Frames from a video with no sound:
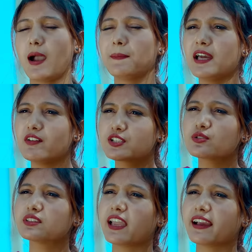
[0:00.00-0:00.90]
अपना
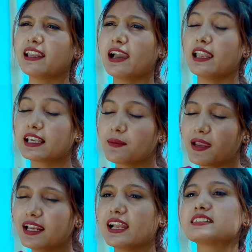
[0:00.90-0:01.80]
वजूद देख ले
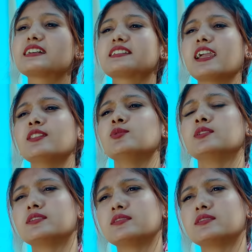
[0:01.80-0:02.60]
हल्के में ही लिया जा सके तू